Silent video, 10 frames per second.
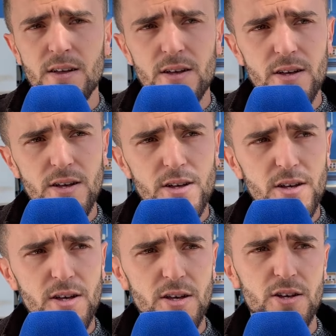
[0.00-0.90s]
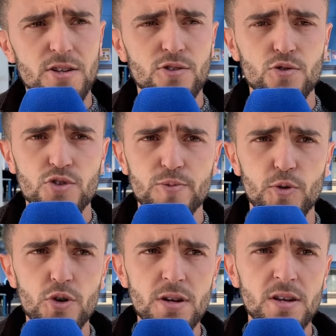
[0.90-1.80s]
أه
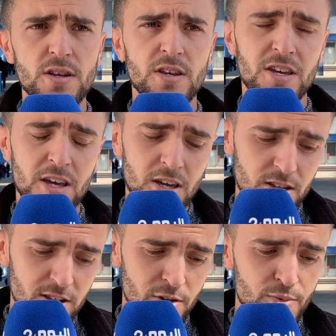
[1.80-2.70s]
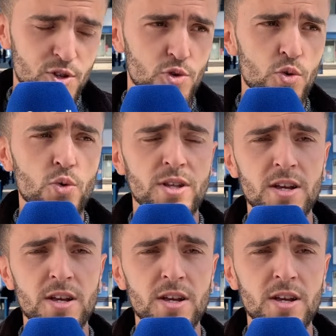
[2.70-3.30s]
ترونسبور كيتكرفصوا